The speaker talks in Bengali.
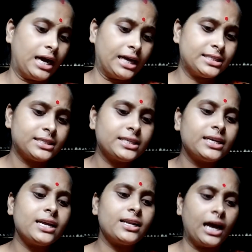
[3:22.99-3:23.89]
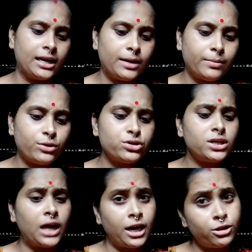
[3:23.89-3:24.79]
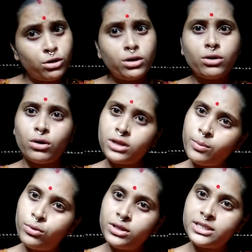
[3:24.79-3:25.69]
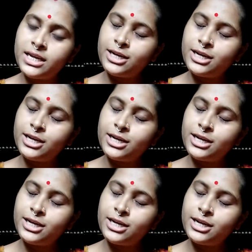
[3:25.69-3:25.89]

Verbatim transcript: আজকে নানান মানুষের নানান ধরনের কথা বলছে